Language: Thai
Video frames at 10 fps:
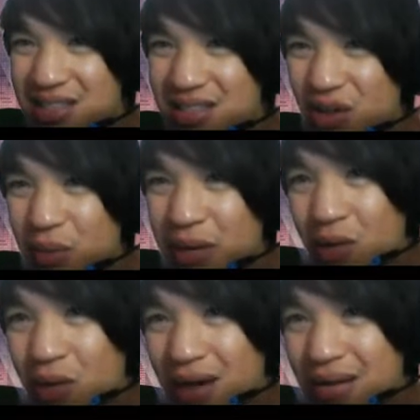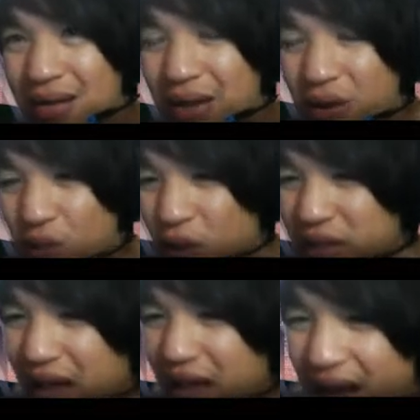ชอบเน้นว่า what
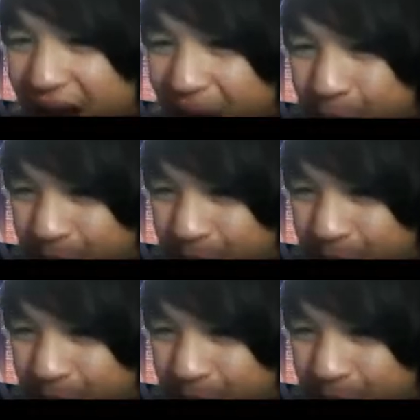time